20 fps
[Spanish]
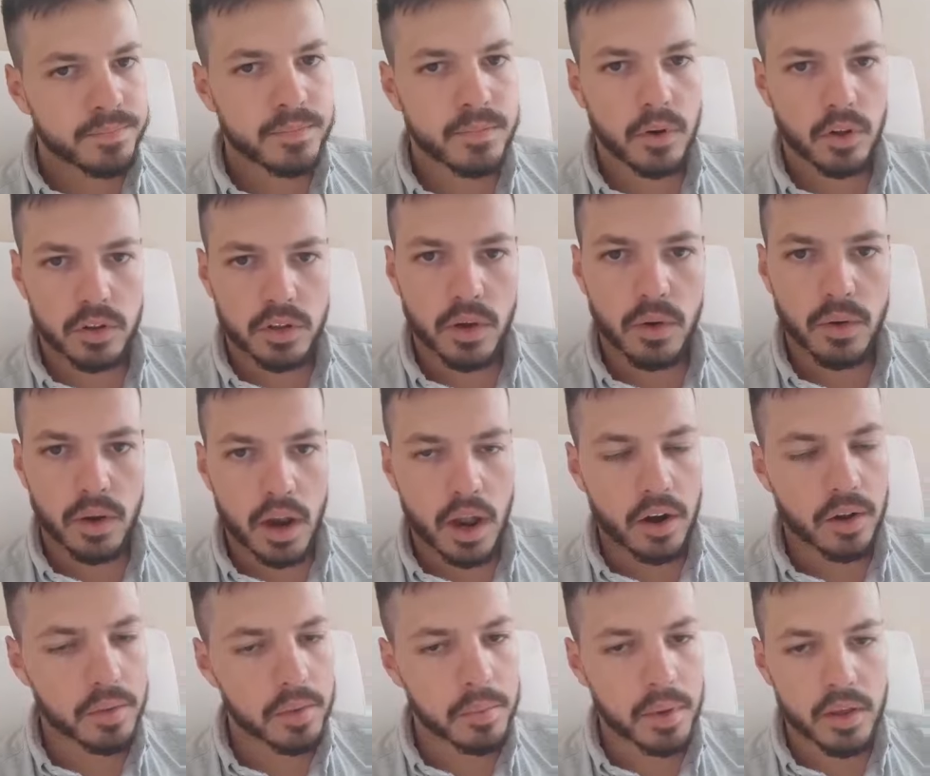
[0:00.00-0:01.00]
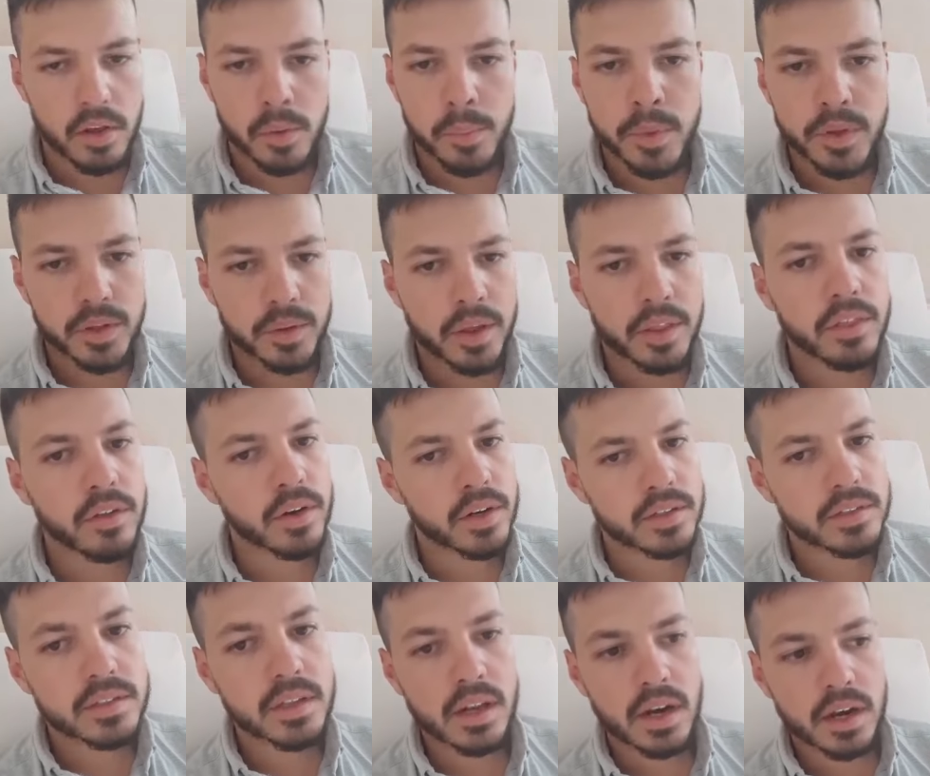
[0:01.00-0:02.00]
lo tengo claro, mi mayor motivación
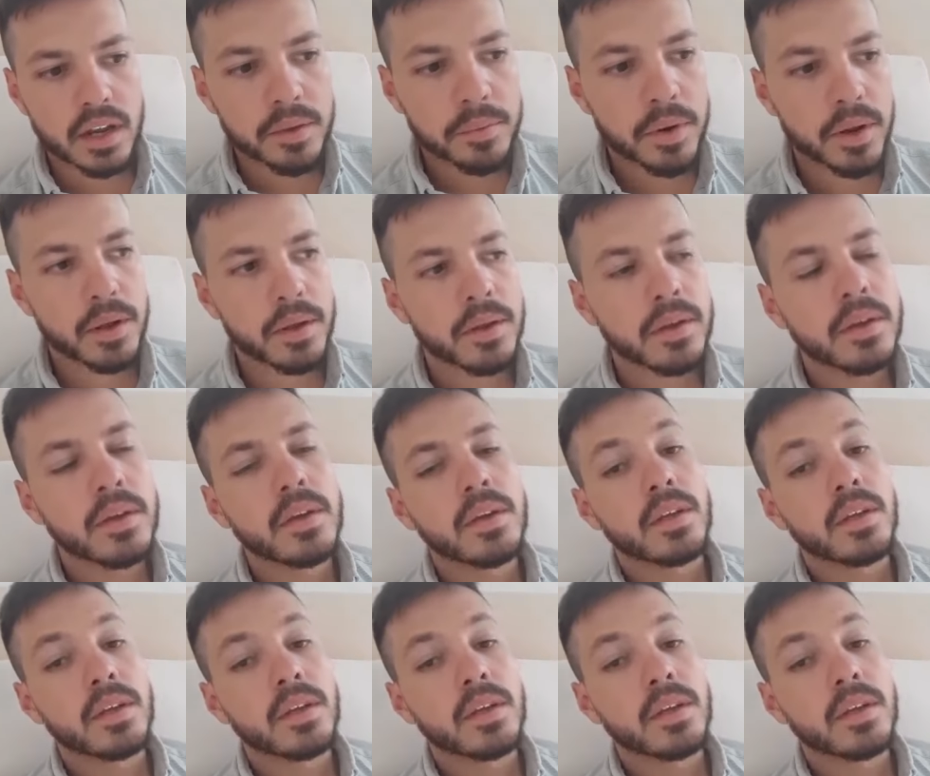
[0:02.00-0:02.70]
es ser libre